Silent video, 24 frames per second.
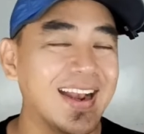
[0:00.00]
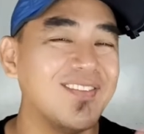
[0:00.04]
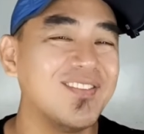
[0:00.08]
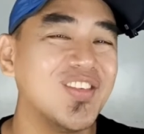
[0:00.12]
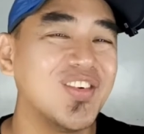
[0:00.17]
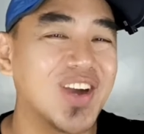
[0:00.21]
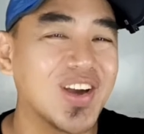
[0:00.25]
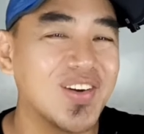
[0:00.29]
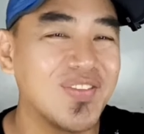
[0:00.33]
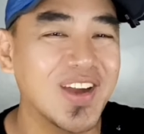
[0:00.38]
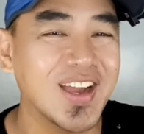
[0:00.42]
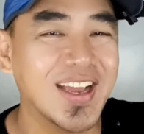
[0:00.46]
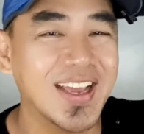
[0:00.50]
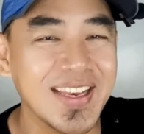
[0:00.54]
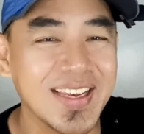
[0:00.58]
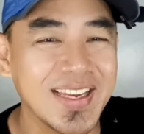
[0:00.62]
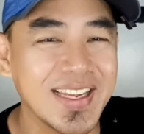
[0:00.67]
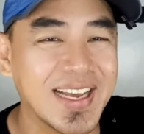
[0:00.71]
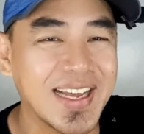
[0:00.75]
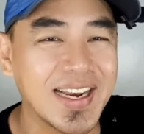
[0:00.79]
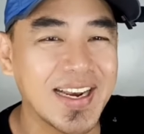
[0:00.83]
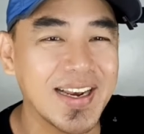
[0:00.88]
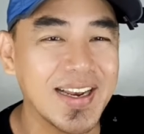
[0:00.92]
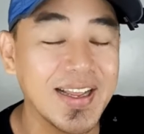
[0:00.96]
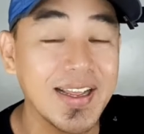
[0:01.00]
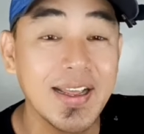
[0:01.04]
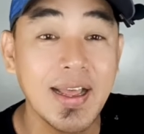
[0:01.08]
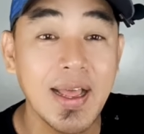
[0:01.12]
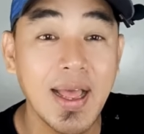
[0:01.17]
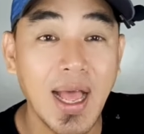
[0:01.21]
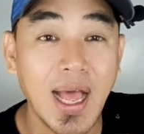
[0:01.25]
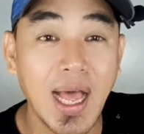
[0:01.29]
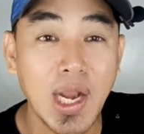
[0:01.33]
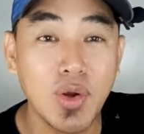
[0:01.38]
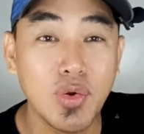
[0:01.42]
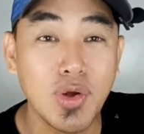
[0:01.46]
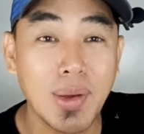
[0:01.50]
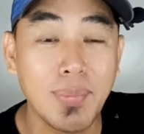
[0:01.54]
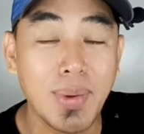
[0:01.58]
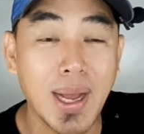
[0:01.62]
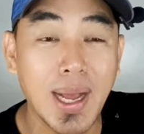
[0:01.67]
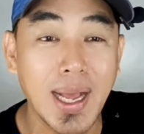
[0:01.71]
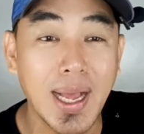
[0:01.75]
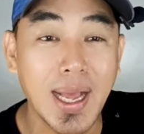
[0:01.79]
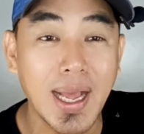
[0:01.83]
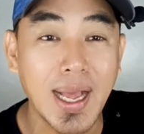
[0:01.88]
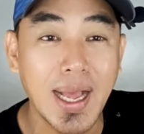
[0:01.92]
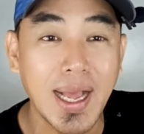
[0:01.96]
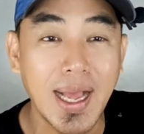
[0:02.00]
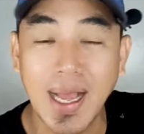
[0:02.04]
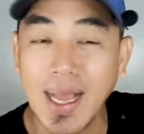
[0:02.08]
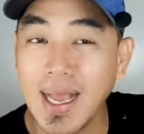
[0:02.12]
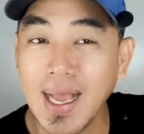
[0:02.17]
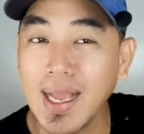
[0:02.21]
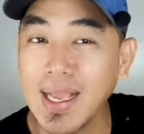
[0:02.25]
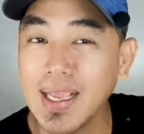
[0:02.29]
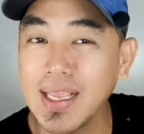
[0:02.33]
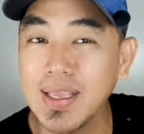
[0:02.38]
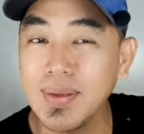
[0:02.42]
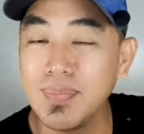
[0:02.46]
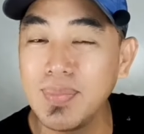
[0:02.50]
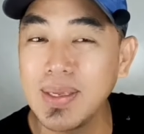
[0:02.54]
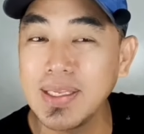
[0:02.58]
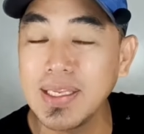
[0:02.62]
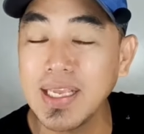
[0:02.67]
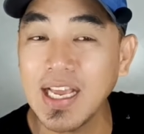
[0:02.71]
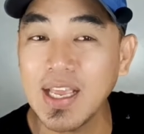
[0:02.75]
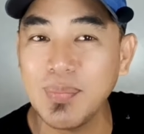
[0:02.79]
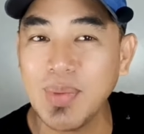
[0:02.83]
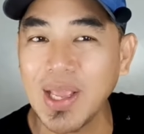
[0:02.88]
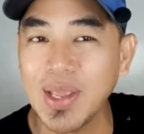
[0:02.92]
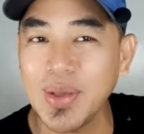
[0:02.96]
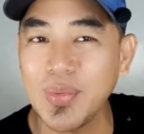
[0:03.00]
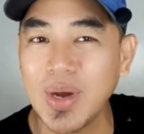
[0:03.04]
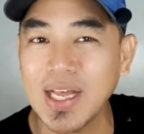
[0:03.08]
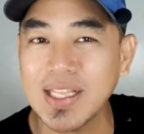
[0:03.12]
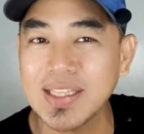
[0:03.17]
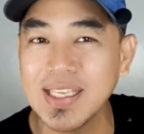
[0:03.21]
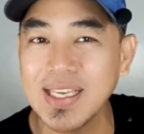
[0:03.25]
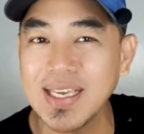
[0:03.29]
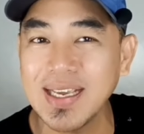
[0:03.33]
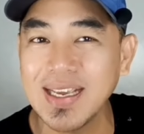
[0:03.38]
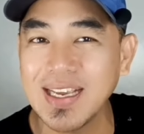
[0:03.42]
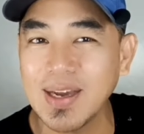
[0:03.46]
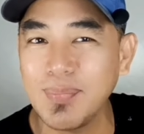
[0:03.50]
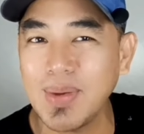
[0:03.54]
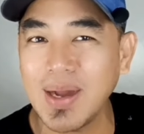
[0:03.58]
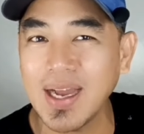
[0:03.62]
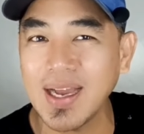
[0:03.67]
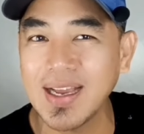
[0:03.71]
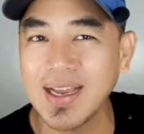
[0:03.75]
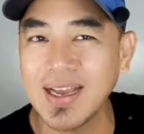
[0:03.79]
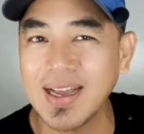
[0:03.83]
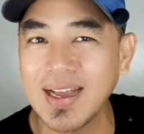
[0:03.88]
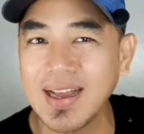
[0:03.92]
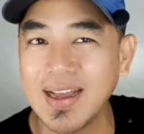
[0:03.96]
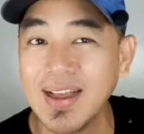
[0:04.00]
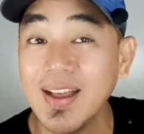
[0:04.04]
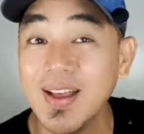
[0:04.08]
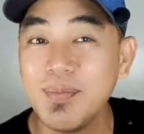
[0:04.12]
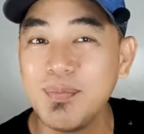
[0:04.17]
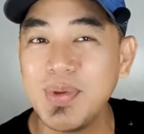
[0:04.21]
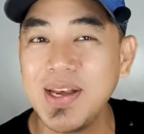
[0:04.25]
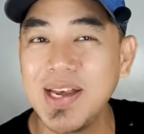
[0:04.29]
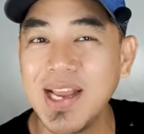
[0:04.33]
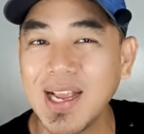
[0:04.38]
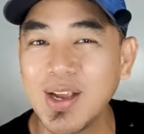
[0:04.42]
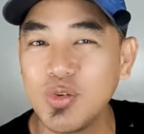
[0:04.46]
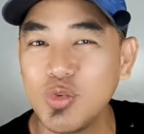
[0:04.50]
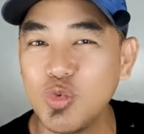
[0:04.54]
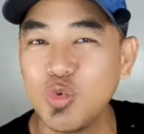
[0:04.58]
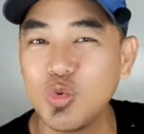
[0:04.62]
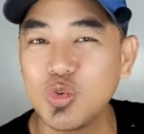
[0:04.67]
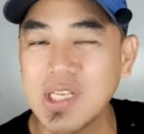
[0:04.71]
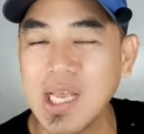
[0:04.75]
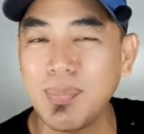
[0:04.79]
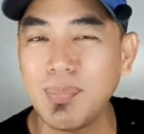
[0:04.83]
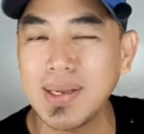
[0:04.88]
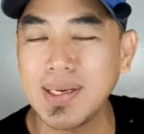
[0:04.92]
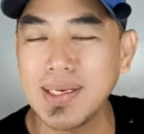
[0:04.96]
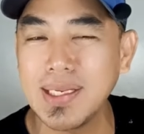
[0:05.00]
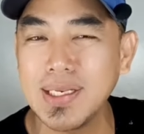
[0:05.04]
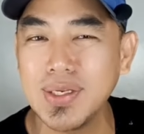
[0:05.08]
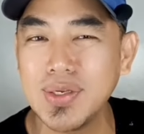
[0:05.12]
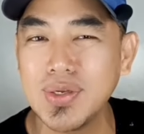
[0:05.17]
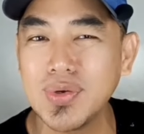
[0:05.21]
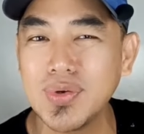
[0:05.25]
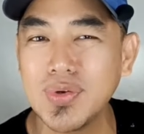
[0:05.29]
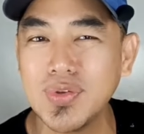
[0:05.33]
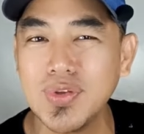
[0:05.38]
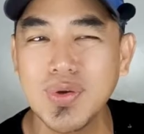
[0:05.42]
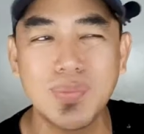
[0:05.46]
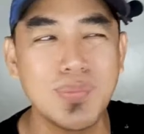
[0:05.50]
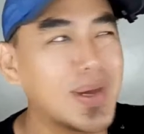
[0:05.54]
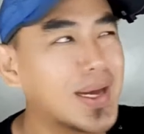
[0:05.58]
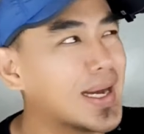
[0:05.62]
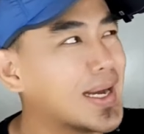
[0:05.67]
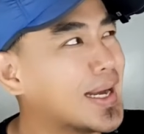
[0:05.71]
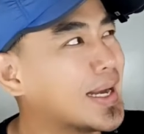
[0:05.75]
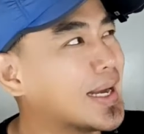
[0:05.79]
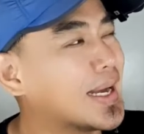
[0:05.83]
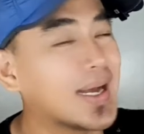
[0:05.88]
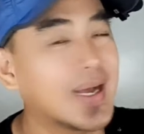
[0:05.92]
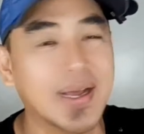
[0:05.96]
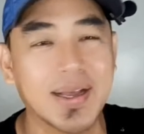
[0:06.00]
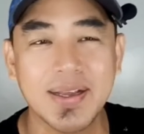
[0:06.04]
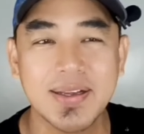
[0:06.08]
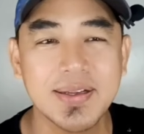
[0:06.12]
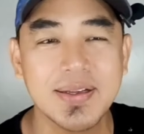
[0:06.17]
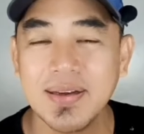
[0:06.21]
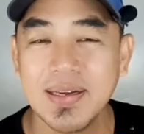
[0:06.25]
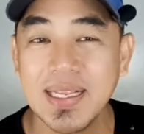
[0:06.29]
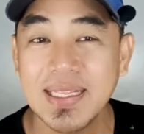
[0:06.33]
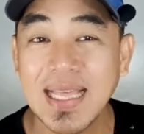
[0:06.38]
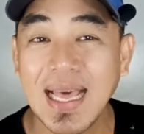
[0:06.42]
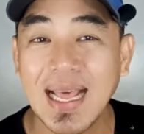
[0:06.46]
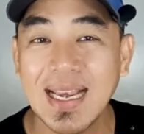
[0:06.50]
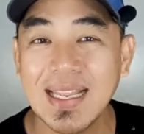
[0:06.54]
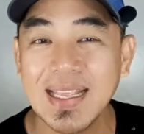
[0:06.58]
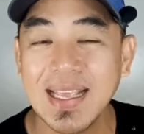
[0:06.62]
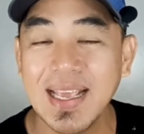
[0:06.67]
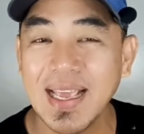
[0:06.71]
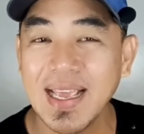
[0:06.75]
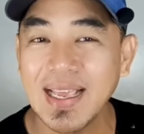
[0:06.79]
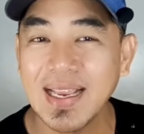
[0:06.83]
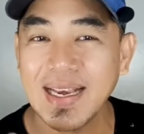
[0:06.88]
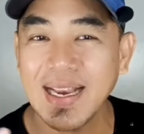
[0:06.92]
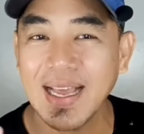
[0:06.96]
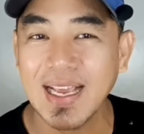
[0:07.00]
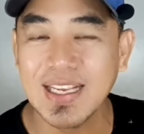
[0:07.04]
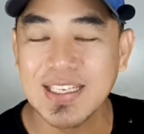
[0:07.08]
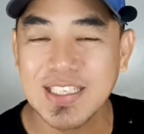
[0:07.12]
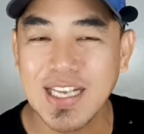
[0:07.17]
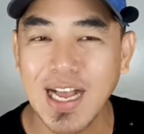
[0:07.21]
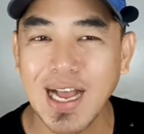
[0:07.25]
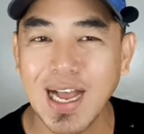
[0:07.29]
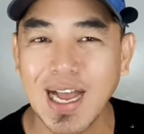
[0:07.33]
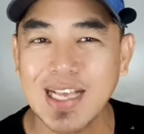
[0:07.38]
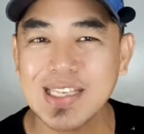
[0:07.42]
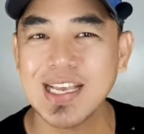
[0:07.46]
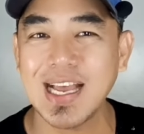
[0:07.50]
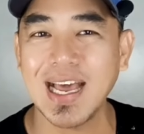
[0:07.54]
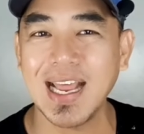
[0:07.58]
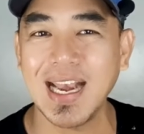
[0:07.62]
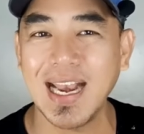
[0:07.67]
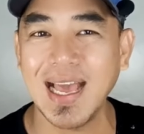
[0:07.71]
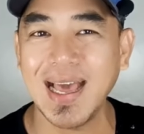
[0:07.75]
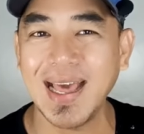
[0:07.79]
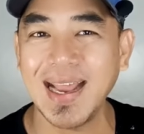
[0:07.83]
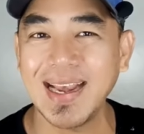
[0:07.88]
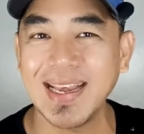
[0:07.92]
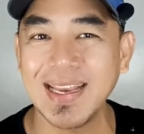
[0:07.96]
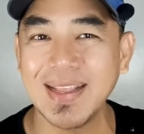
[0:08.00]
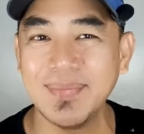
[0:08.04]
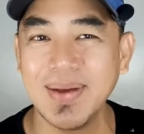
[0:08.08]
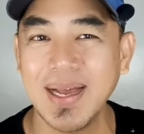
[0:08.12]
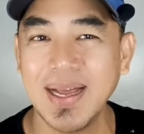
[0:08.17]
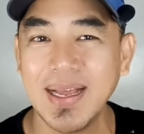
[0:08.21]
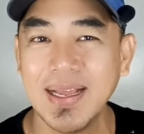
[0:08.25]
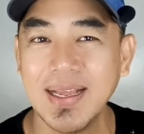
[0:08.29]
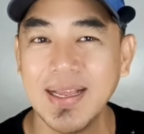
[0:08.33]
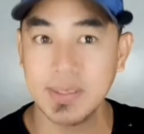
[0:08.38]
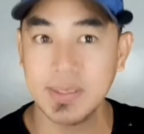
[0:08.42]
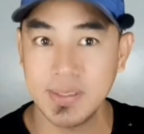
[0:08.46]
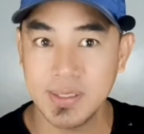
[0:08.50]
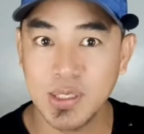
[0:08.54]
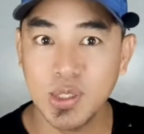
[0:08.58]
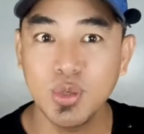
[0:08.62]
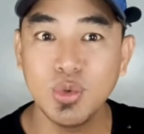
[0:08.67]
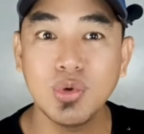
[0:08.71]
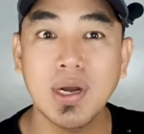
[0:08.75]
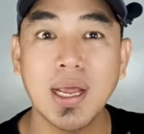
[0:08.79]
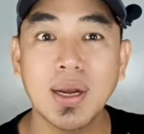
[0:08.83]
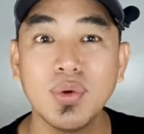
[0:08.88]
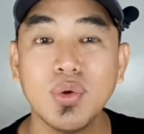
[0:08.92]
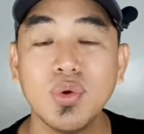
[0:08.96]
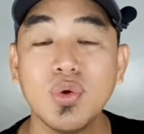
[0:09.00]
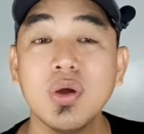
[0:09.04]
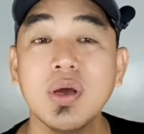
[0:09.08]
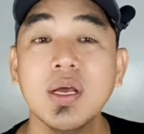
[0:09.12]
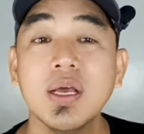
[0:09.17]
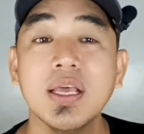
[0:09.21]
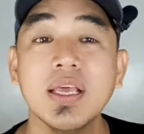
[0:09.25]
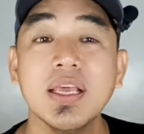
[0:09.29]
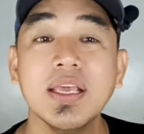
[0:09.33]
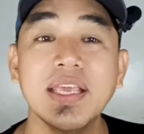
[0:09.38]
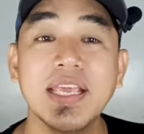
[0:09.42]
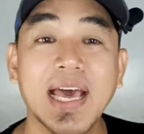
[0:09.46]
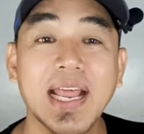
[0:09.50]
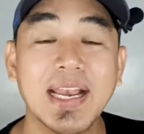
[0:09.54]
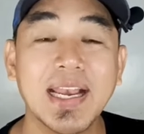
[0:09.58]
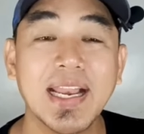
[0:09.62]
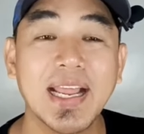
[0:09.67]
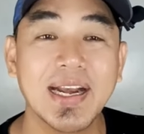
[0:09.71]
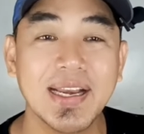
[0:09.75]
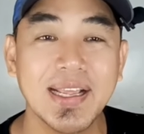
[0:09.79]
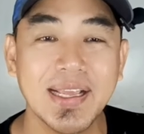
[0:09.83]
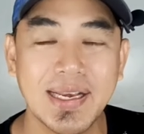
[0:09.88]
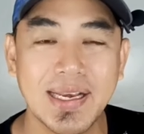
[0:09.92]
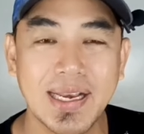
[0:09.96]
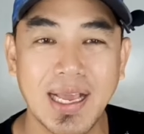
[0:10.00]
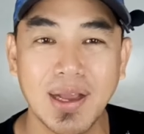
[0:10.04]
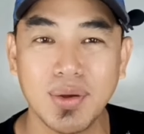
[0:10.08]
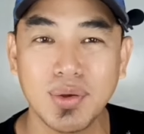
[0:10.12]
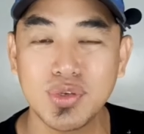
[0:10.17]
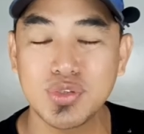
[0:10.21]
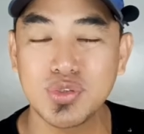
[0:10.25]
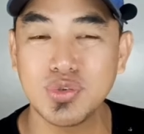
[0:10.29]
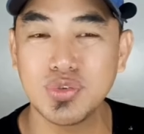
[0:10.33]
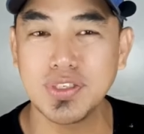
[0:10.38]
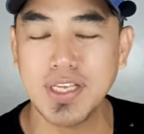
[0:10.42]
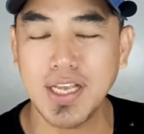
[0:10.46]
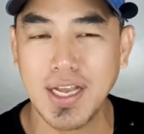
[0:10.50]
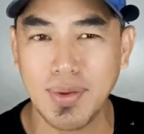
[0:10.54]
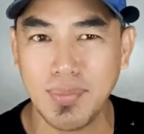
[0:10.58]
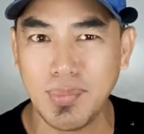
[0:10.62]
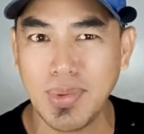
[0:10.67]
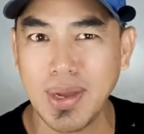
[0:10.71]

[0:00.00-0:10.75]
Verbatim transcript: alam mo kapag ganyan, ano na ba ang ibig niyang ipahiwatig kapag uh, pinag-uusapan ninyo yung mga detalye ng isang kasalan, di ba? Siguradong yan na rin ang gusto niyang